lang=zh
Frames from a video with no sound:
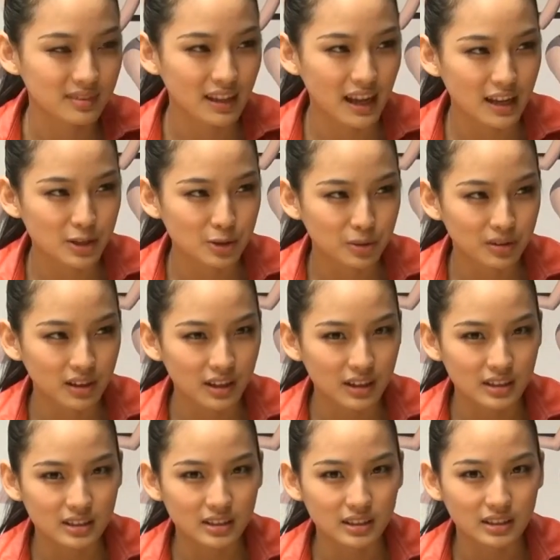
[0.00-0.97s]
哪一种
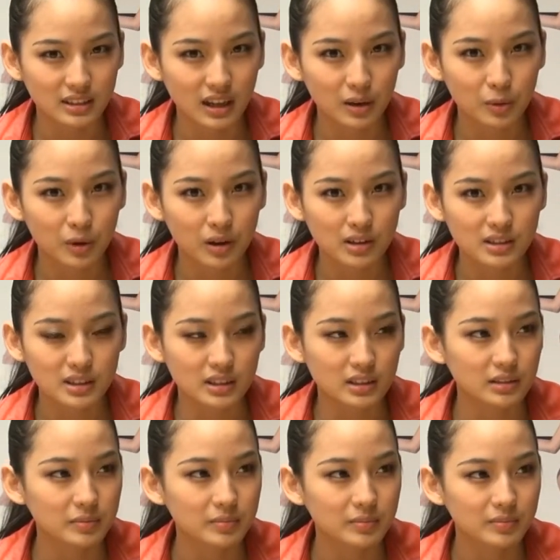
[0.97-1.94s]
类型？阳光
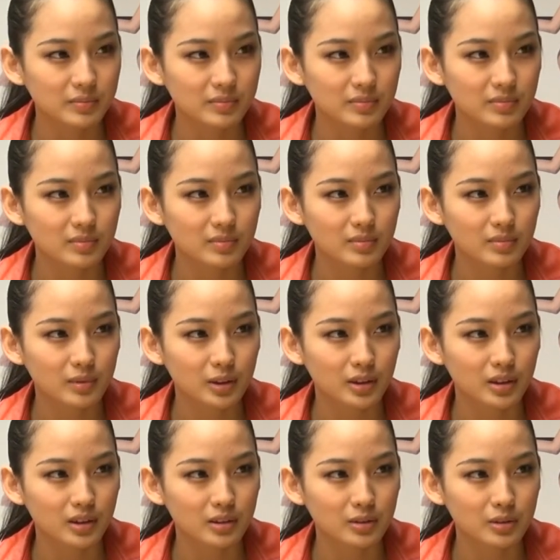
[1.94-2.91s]
型，
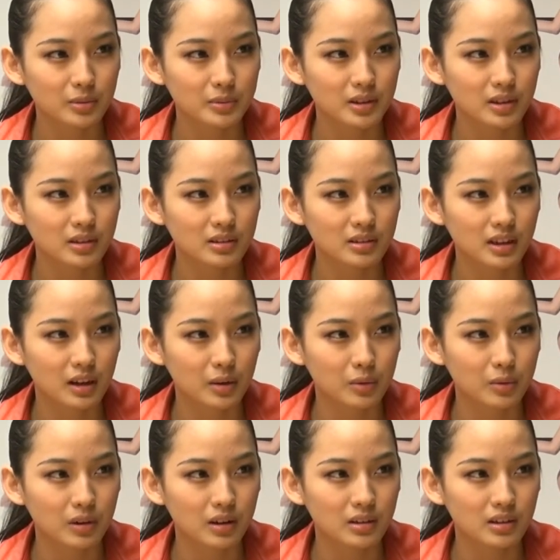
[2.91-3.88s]
对，会比较阳
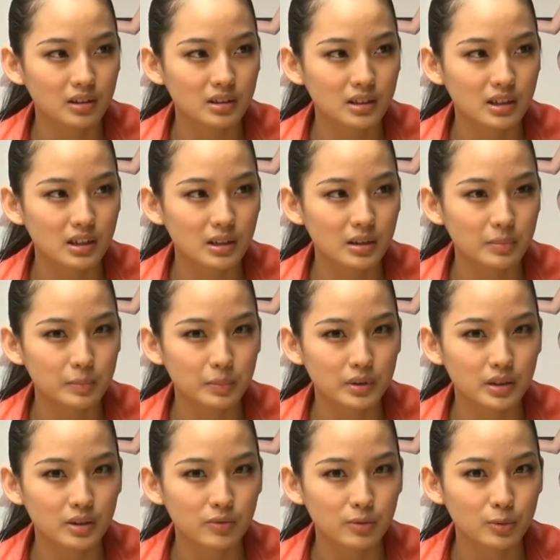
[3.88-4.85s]
光，而且
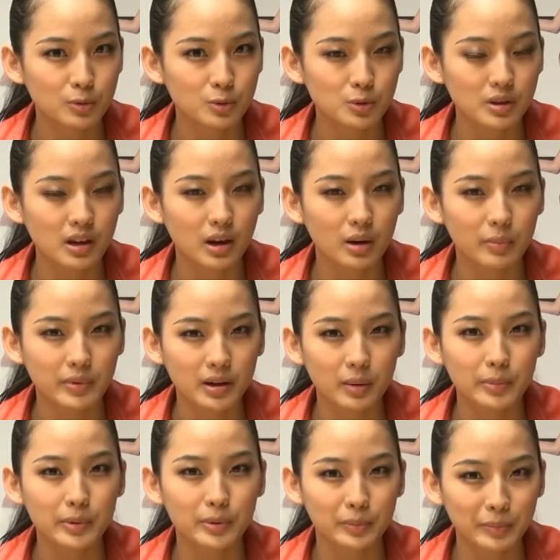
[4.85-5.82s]
皮肤最好不要
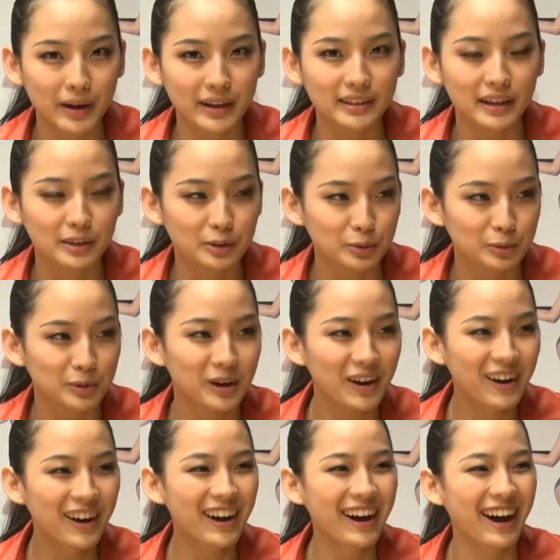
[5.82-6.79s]
比我白太多。
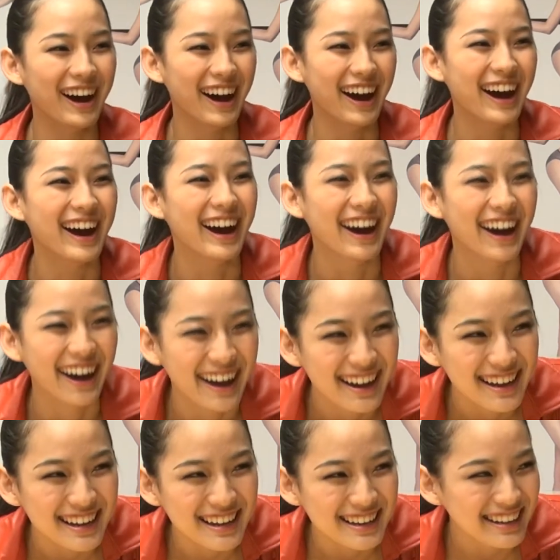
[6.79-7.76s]

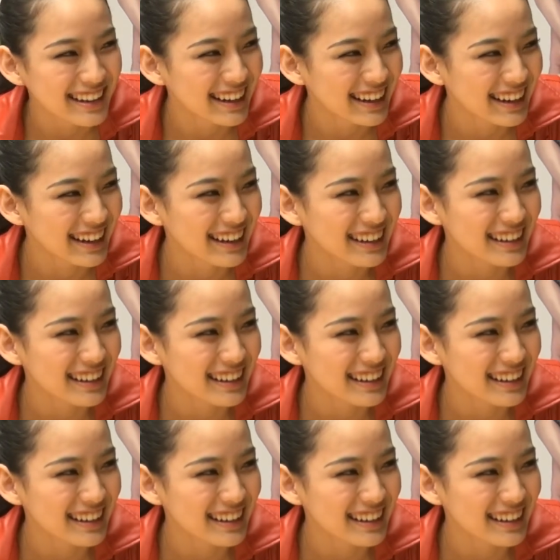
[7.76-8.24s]
运动的吗？